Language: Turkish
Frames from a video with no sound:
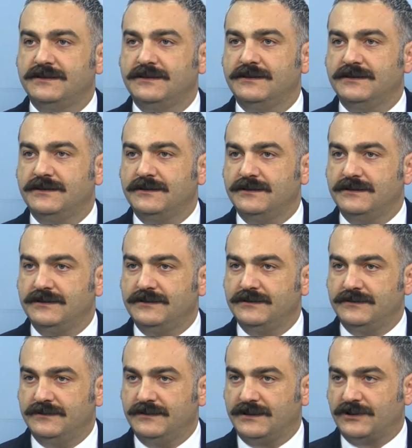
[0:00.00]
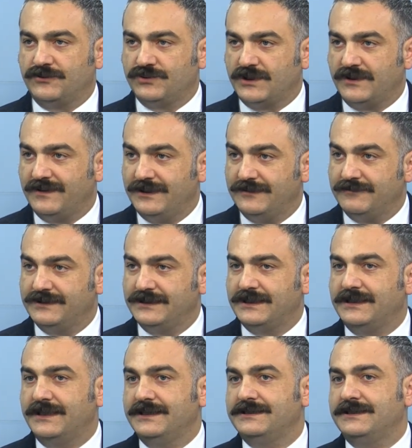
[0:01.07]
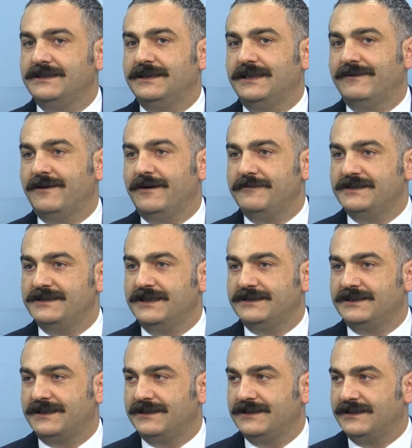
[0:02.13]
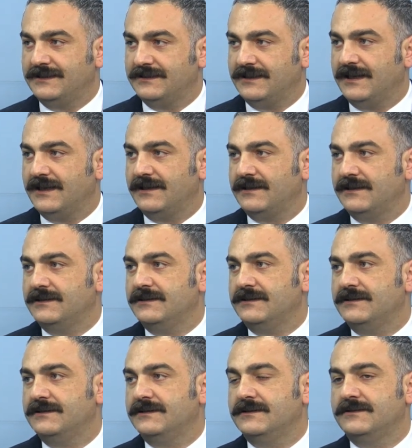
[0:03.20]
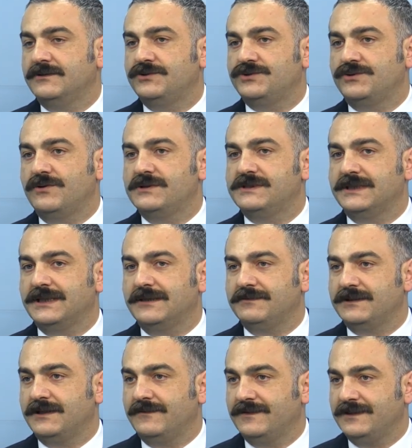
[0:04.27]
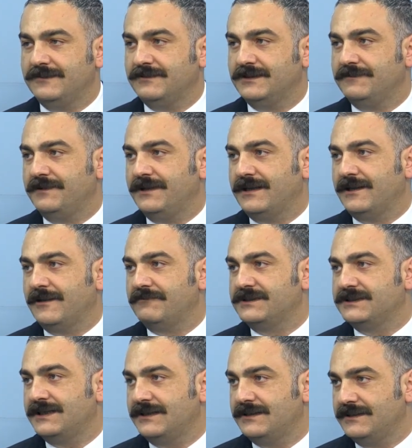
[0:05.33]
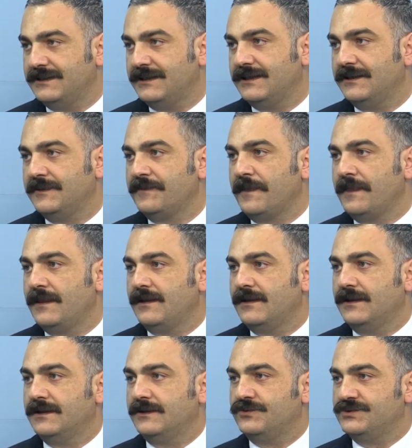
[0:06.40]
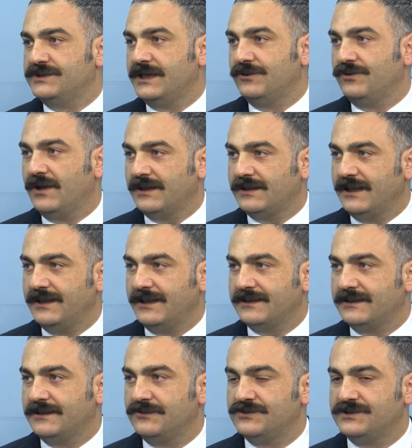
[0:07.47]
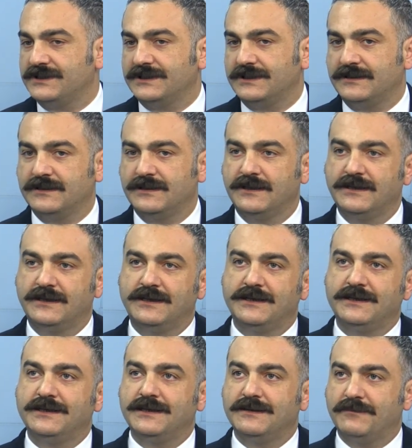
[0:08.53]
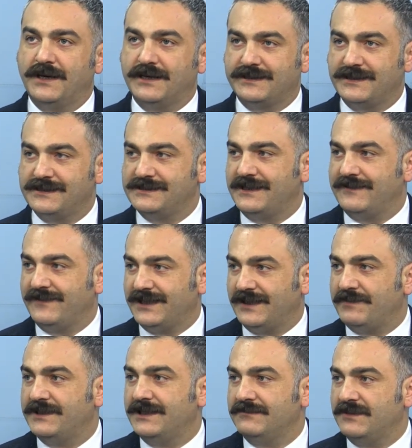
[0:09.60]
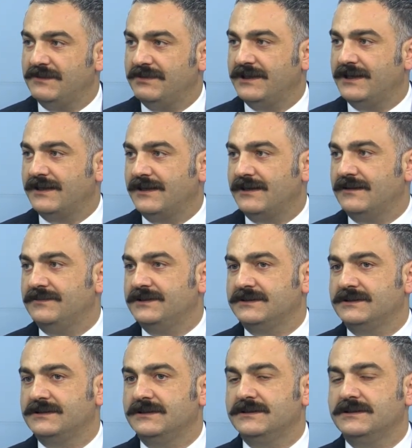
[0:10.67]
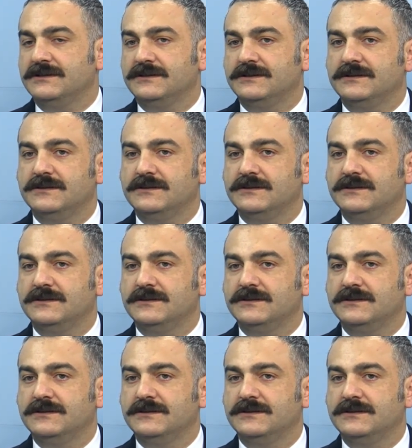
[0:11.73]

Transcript: e, Atatürk Havalimanı'nda değiş, devam edecek şekilde daha e, küçük ölçekte bir havalimanı planlanmışken yine e, kuzeye doğal kaynakların üzerine yine merkezden ve tepeden bir kararla bir e,